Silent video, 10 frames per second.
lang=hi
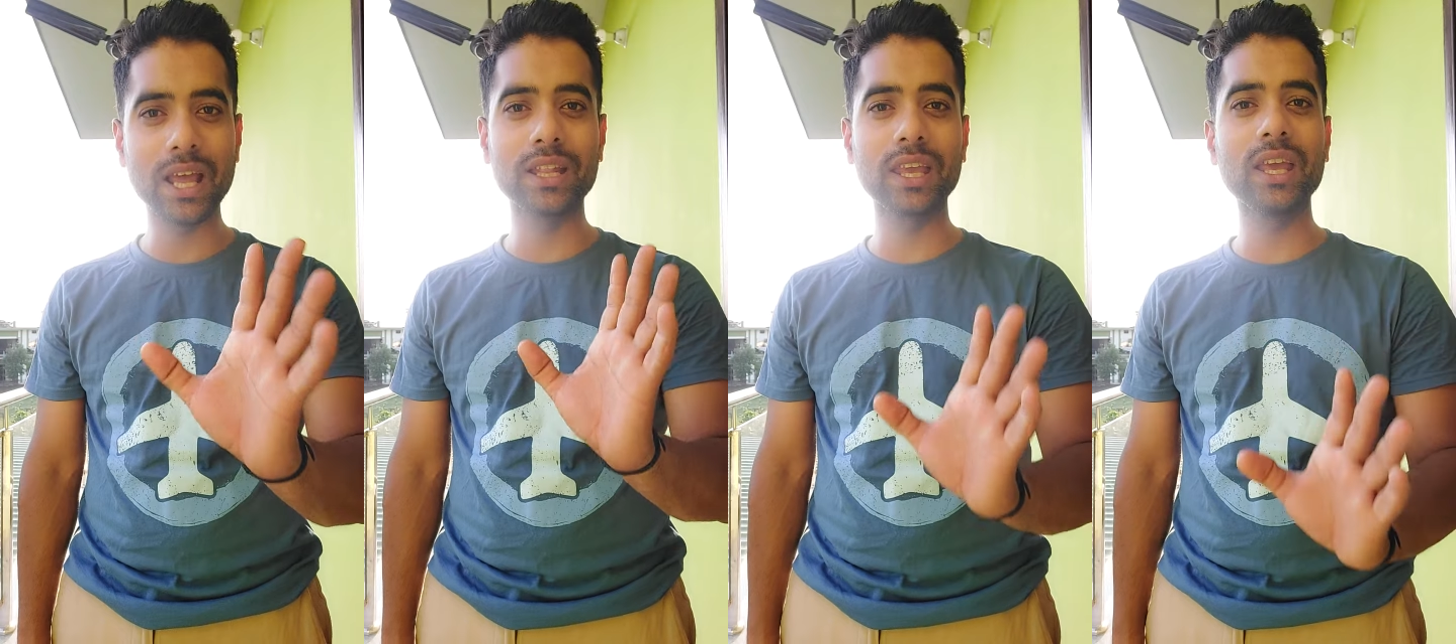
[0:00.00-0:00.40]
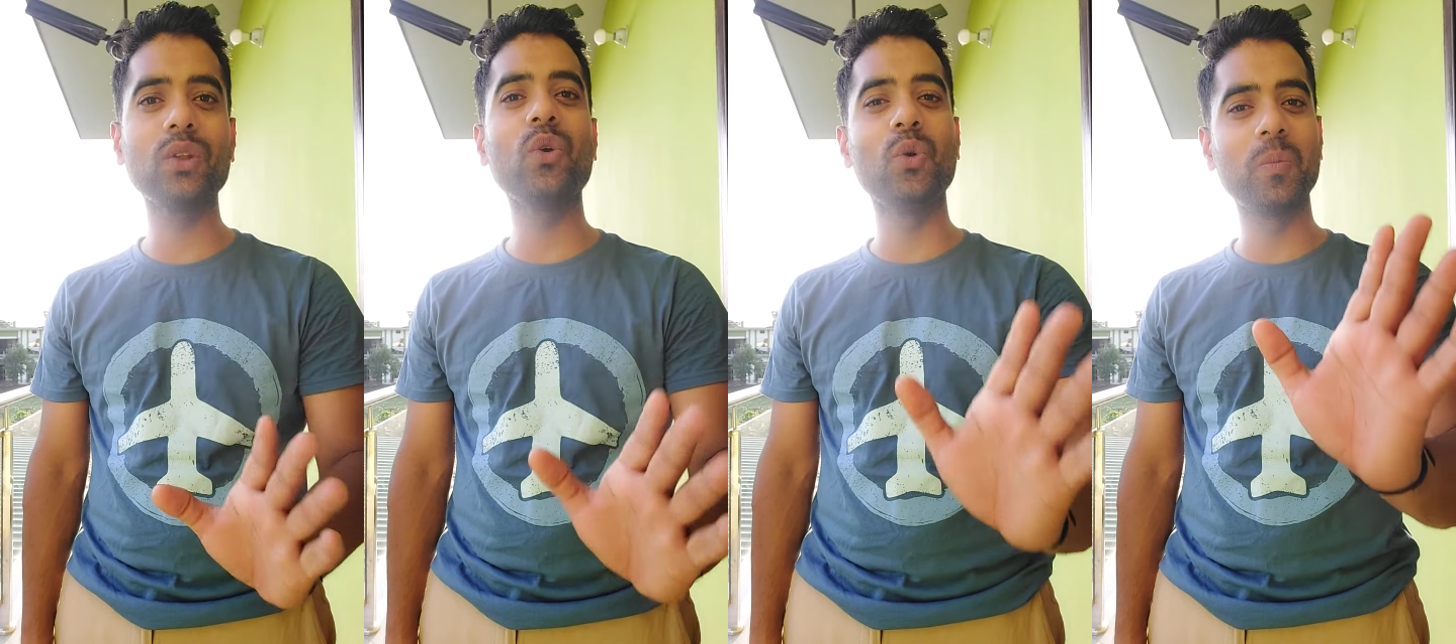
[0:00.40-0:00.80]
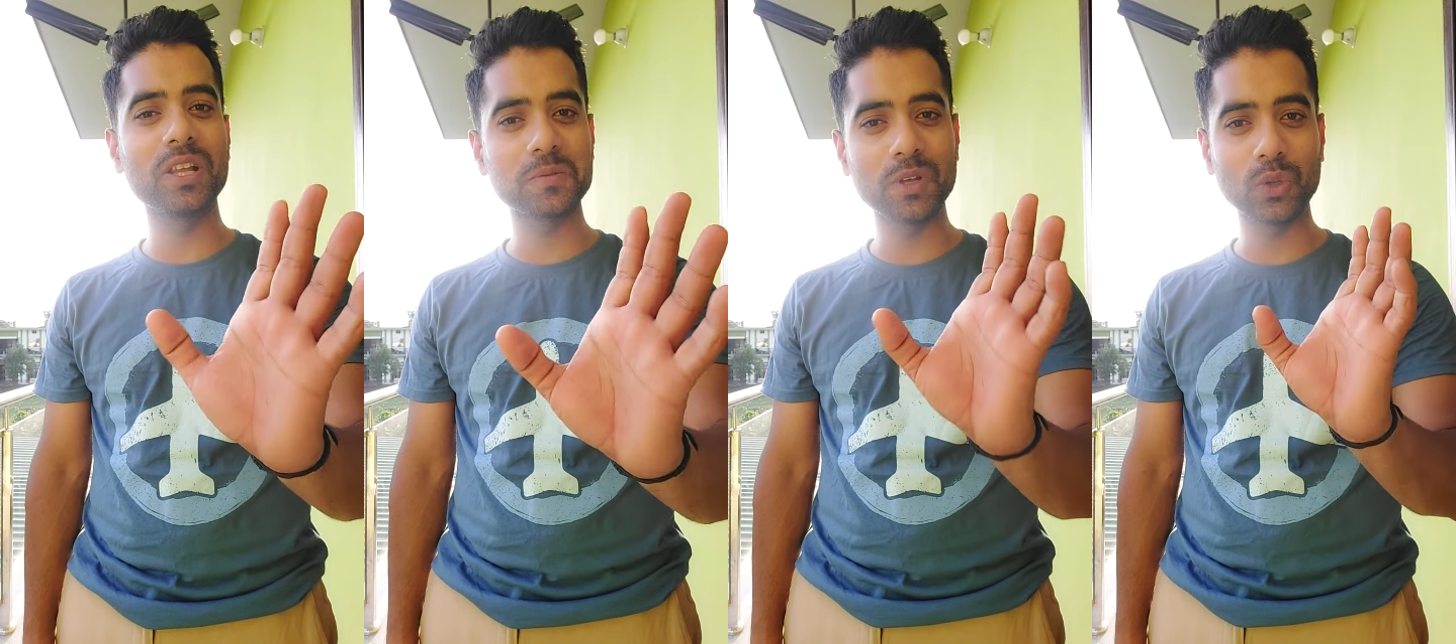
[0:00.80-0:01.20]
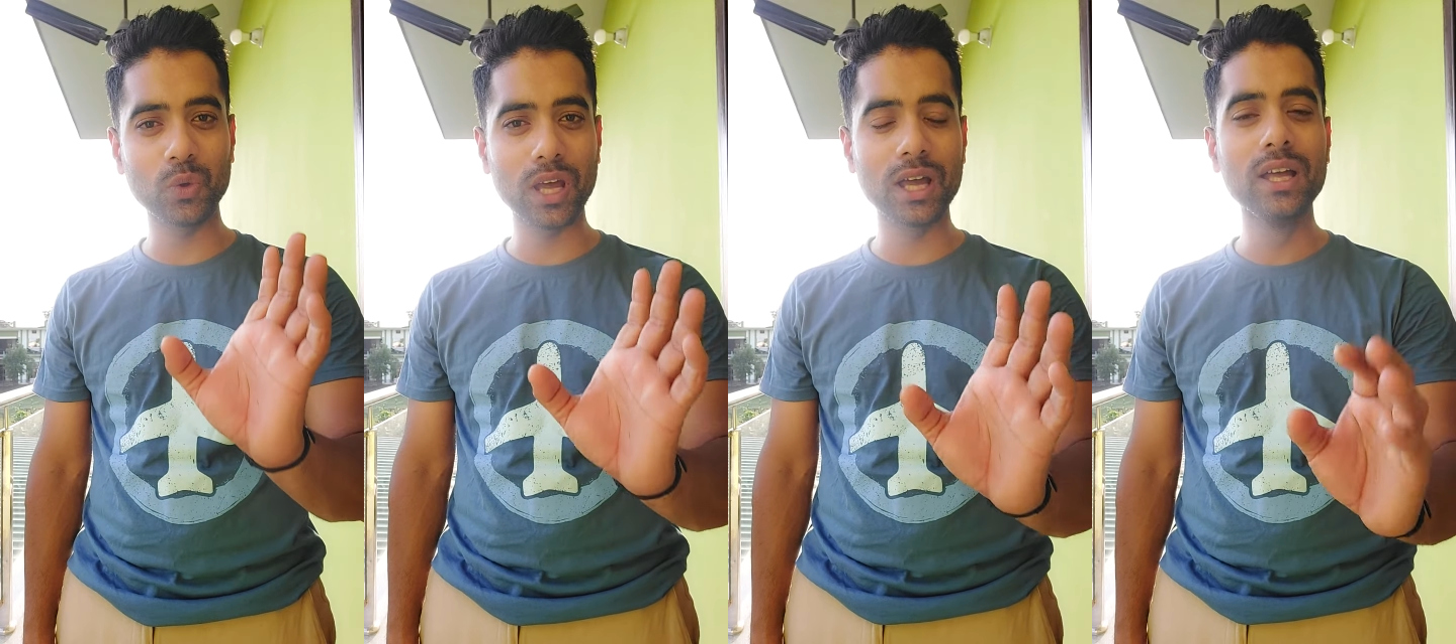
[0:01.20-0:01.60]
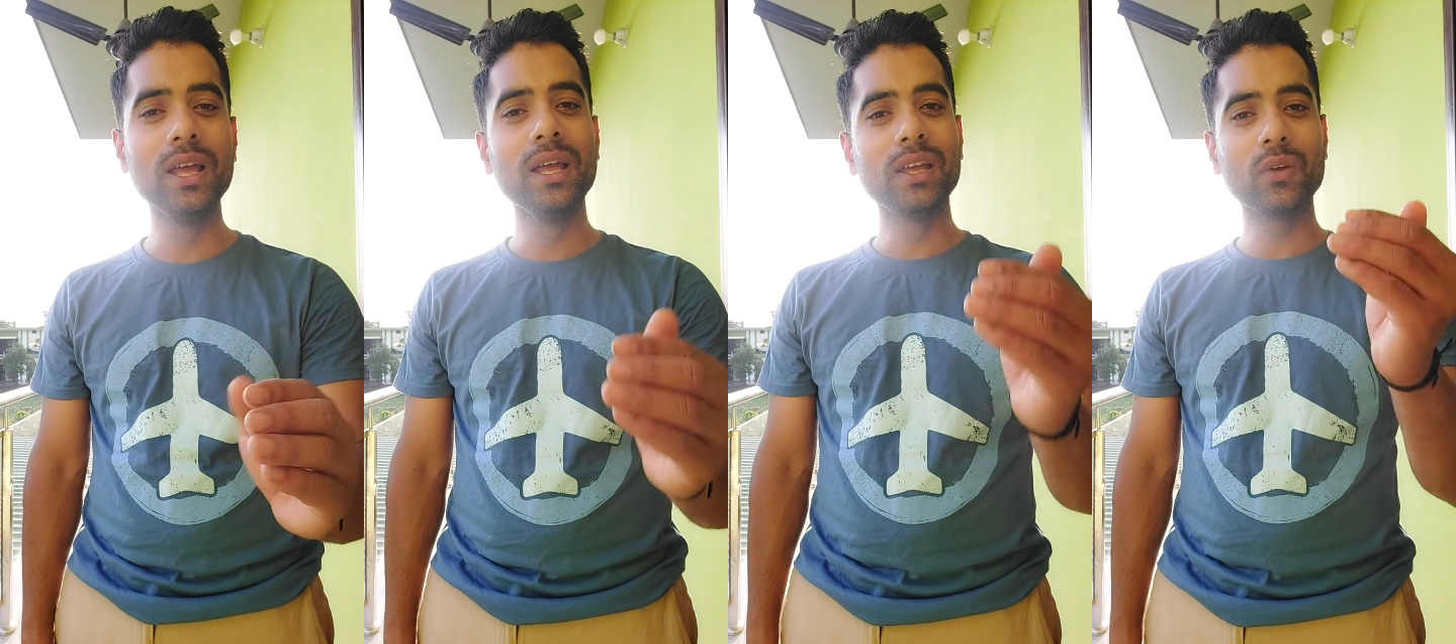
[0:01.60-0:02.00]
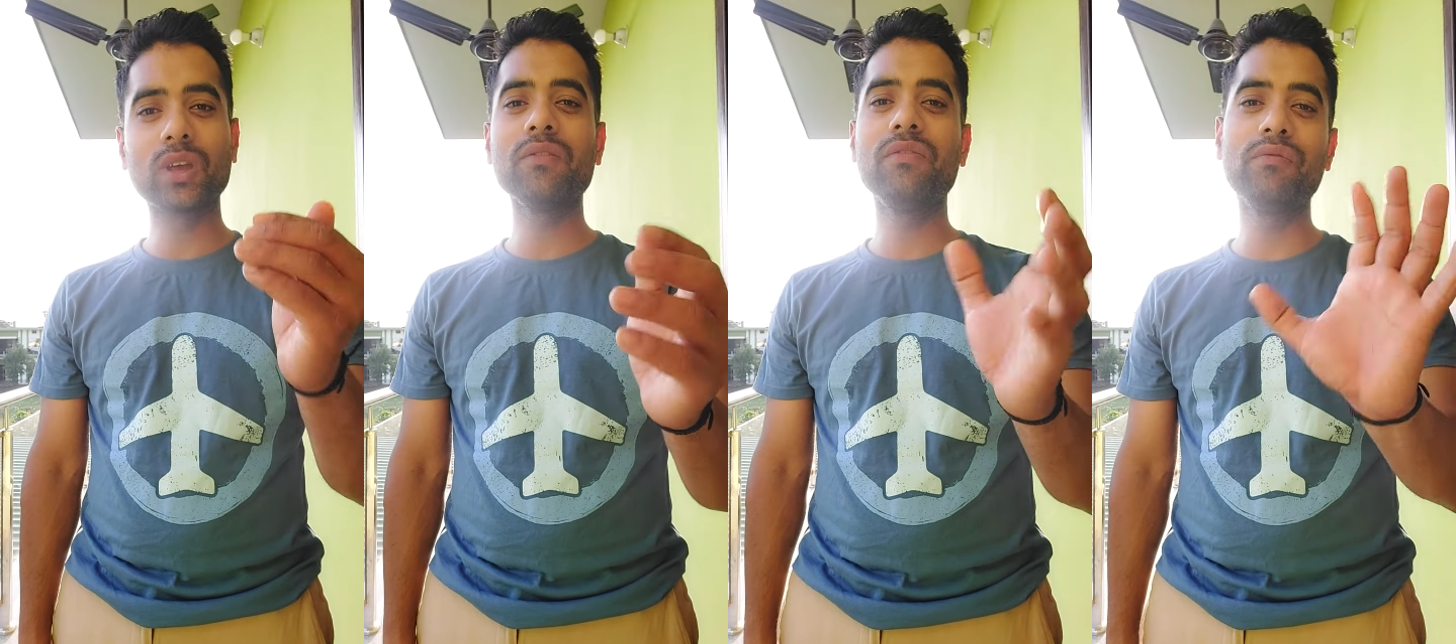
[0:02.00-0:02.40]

भी आती है तो होपलेस मत होना क्योंकि